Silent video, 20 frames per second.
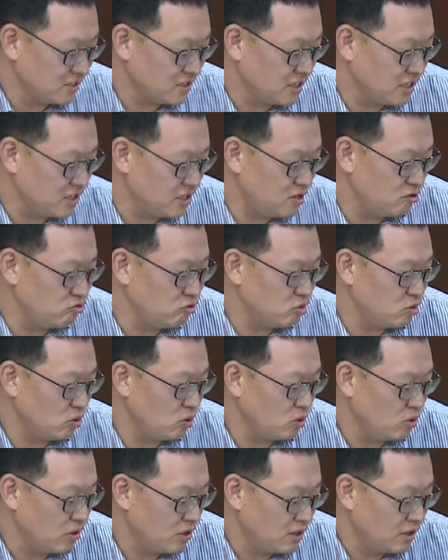여기
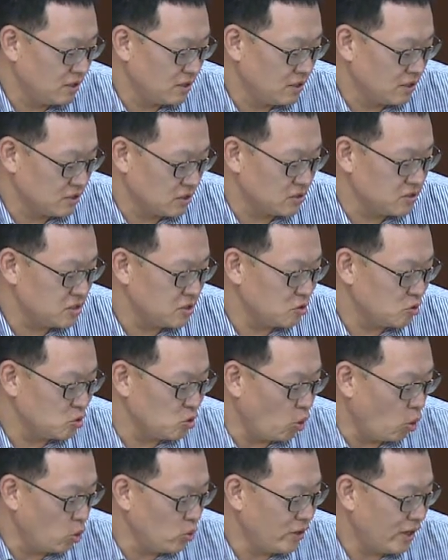기후도
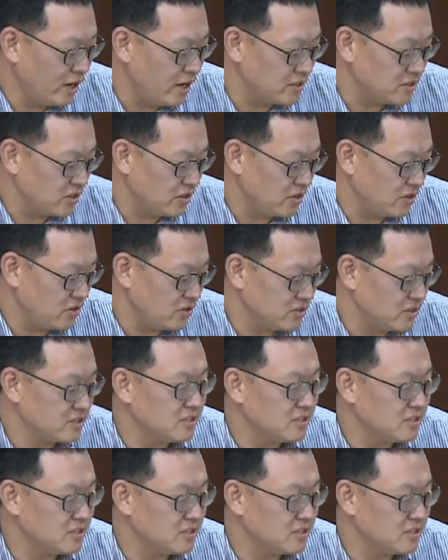전체적으로 온화해서요.